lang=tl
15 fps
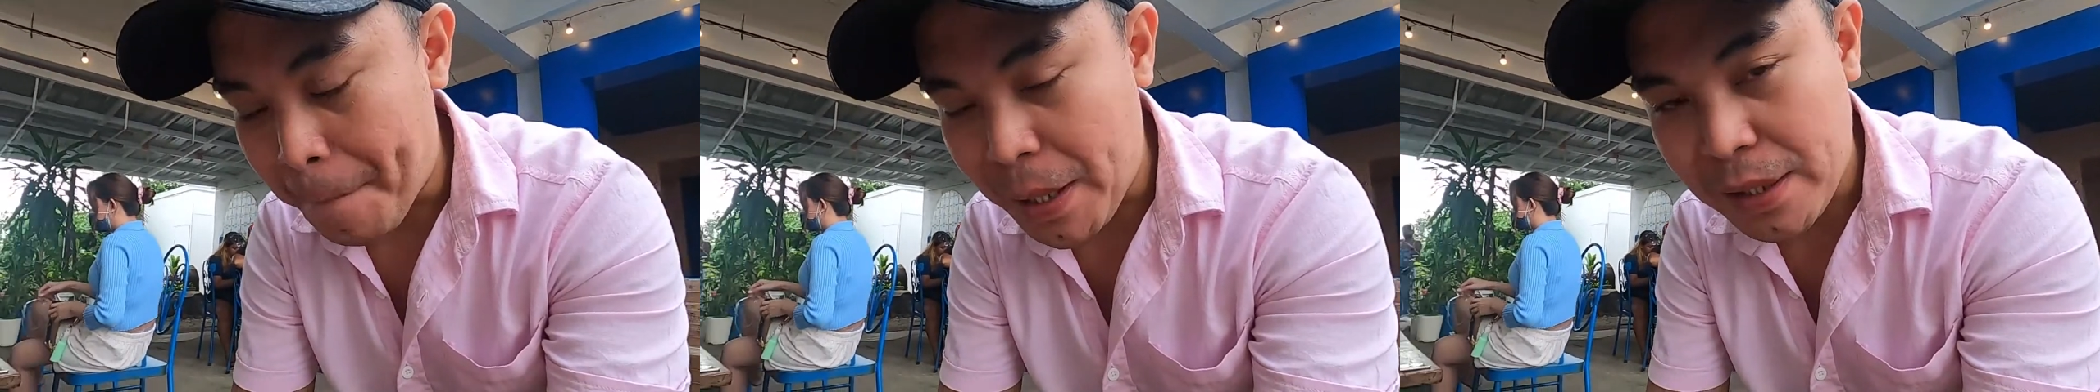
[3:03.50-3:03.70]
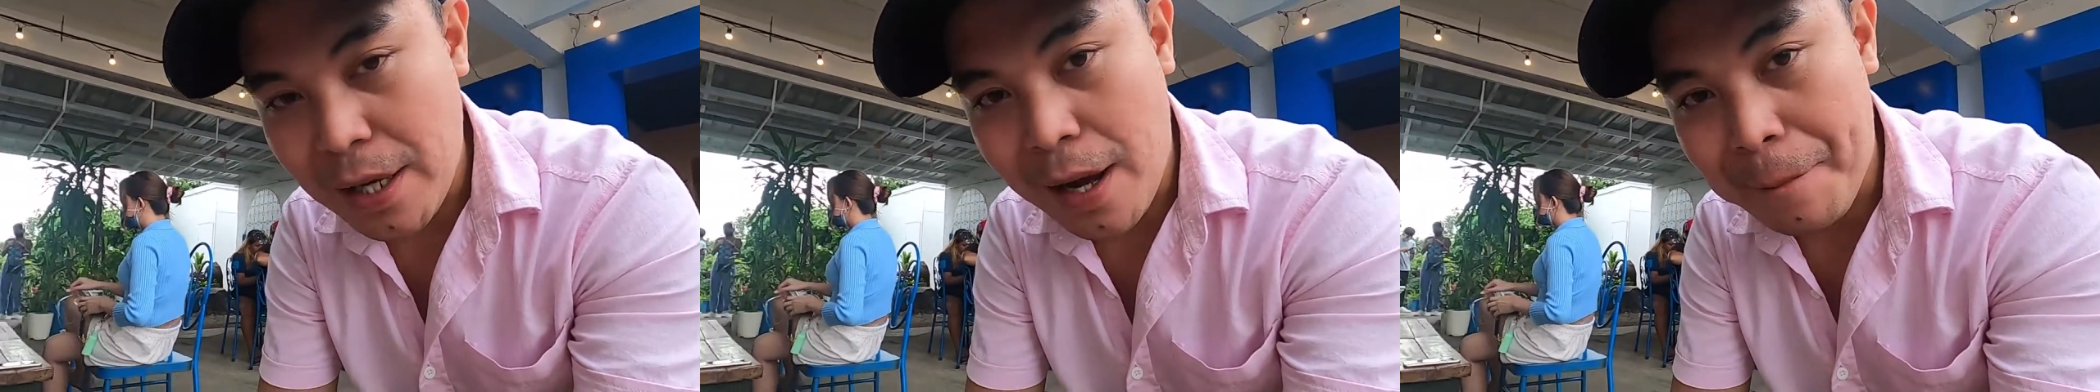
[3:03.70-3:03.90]

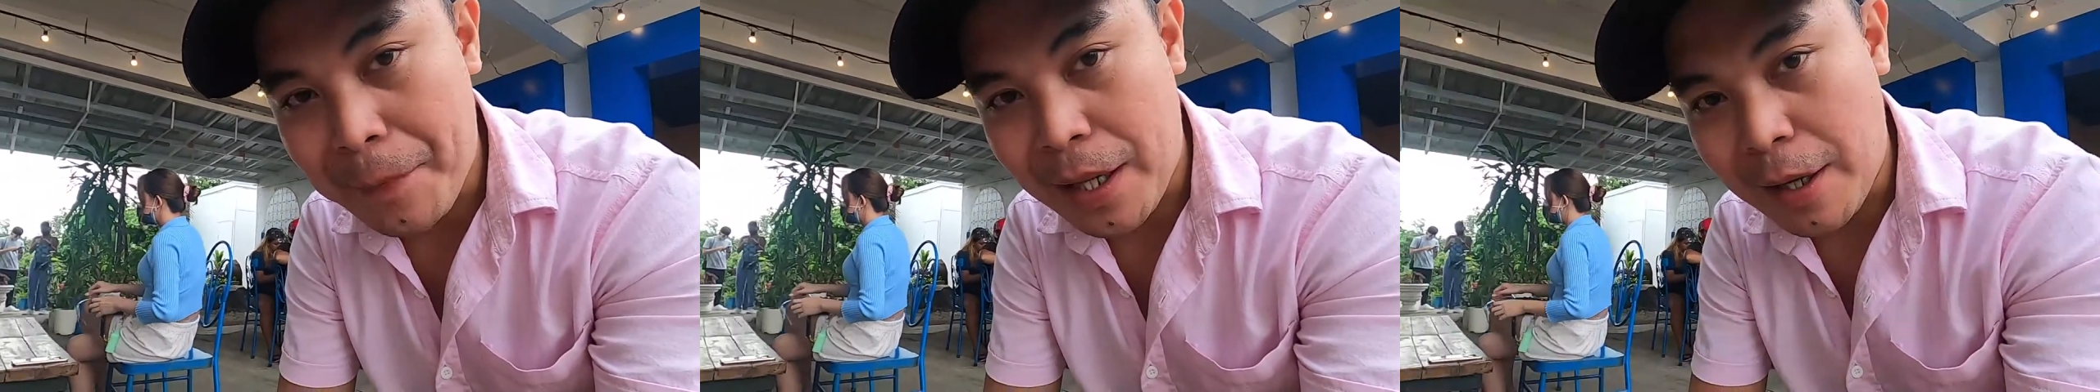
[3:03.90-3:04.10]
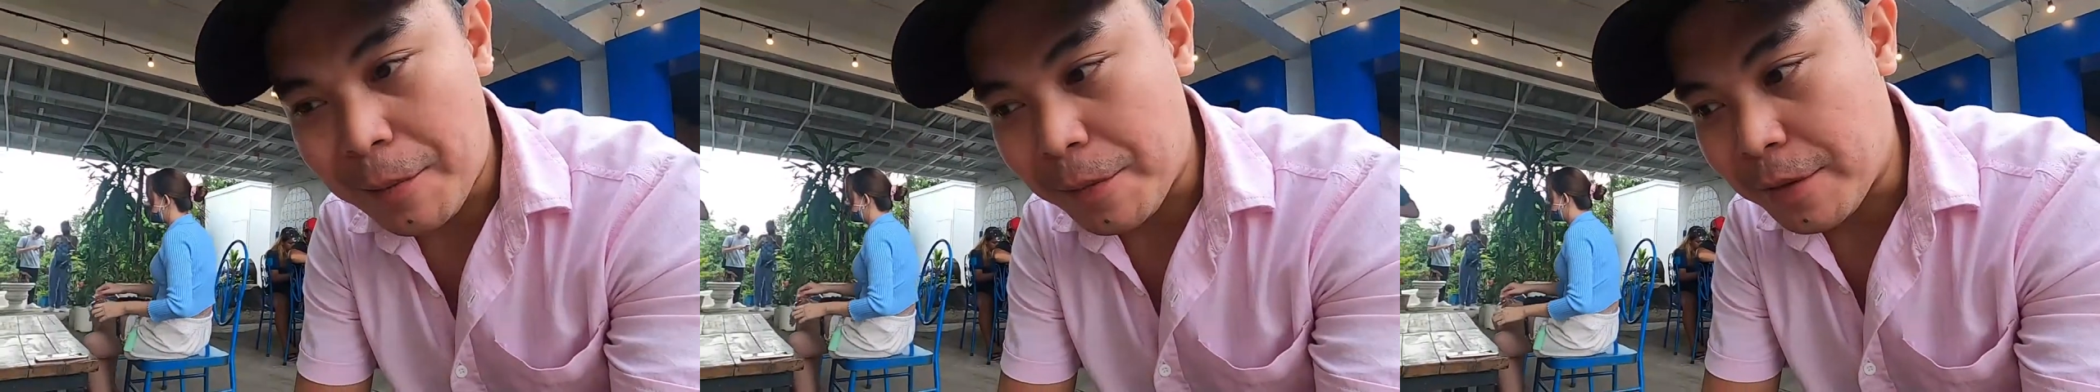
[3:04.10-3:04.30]

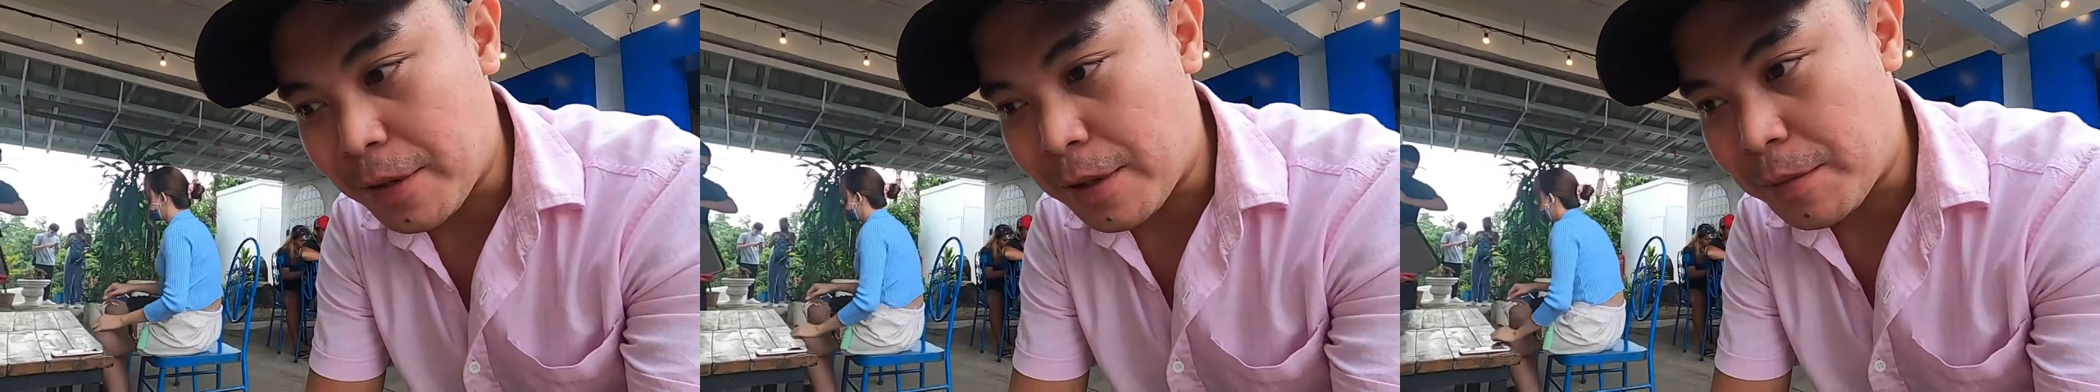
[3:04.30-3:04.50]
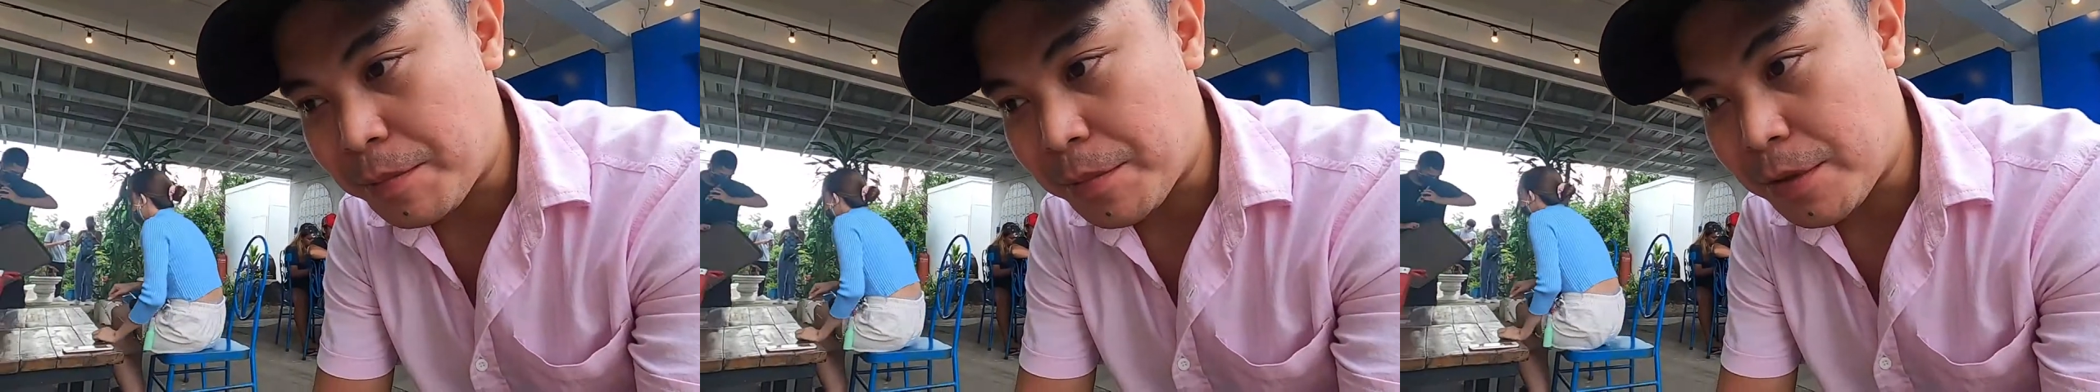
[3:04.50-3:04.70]
matapang
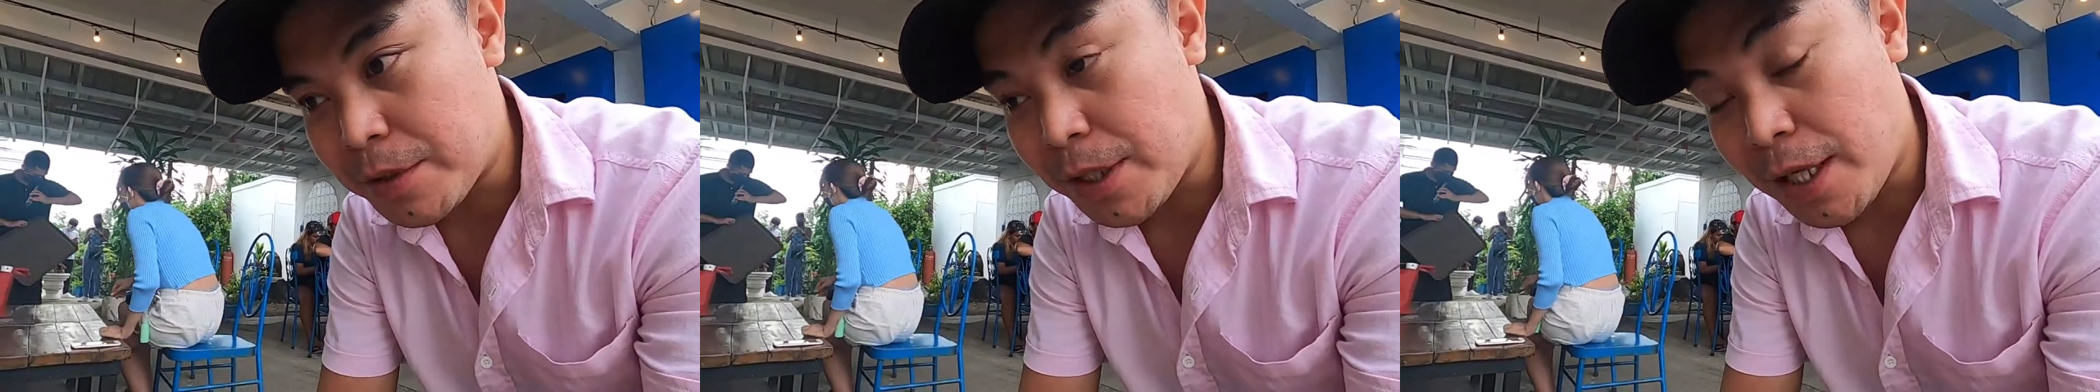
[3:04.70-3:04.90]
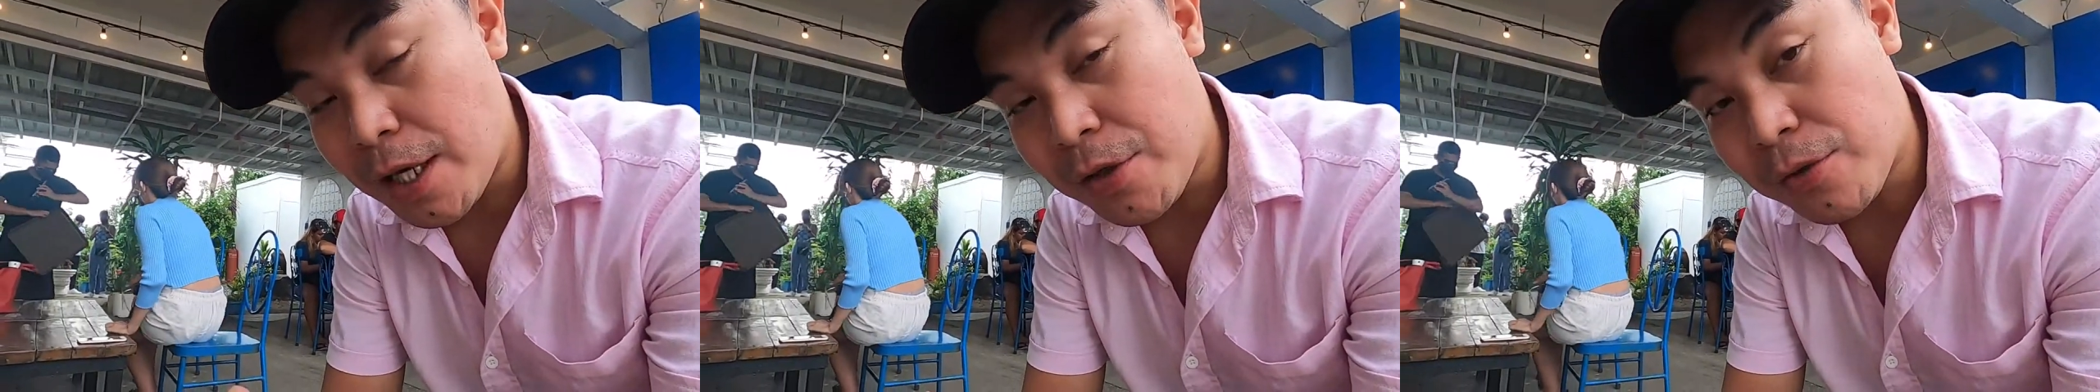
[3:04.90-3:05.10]

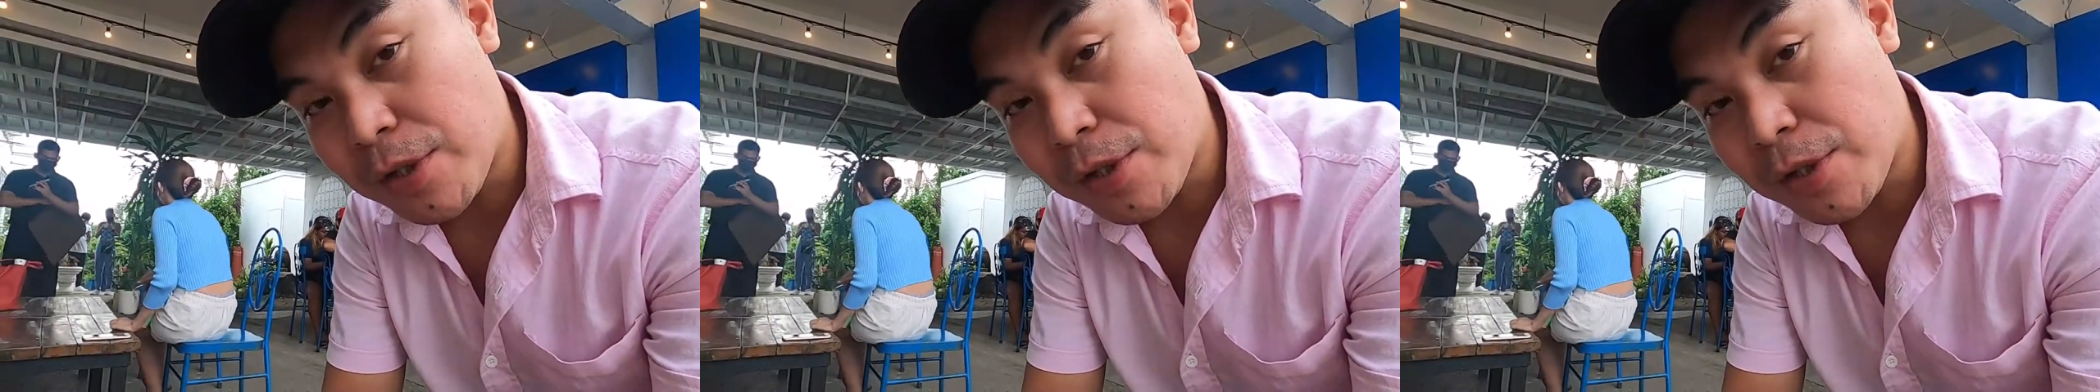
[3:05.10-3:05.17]
tsaka